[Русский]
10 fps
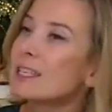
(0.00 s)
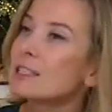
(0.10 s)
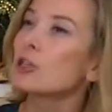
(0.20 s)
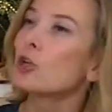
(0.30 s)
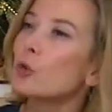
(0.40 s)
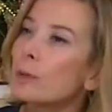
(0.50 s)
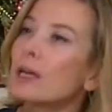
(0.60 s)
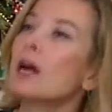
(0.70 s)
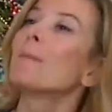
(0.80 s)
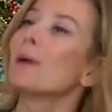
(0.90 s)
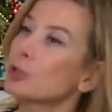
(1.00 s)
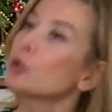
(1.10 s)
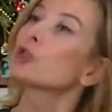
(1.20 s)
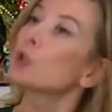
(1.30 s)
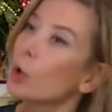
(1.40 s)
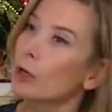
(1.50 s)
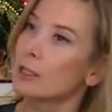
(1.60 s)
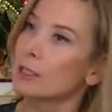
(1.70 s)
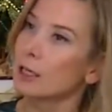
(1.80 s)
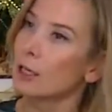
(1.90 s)
тесто не любит большой
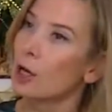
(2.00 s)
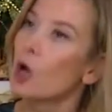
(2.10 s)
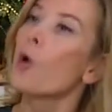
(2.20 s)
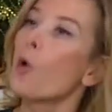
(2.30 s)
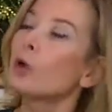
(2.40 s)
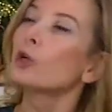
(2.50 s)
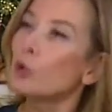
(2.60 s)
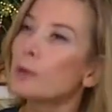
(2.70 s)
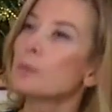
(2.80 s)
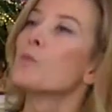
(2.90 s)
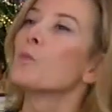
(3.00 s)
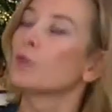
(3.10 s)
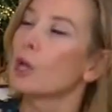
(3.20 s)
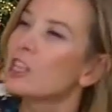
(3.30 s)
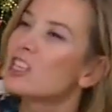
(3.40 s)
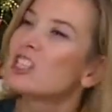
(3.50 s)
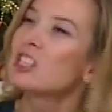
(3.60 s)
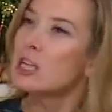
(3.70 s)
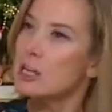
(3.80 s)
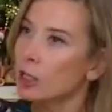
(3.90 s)
скорости, а. он любит такие
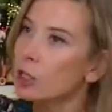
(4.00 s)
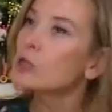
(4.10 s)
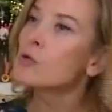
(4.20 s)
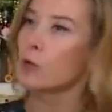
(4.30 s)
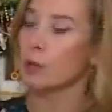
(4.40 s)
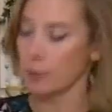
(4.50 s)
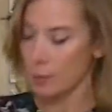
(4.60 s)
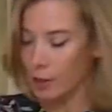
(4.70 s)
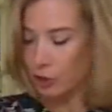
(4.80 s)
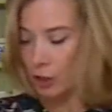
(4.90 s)
сильные руки, понимаешь,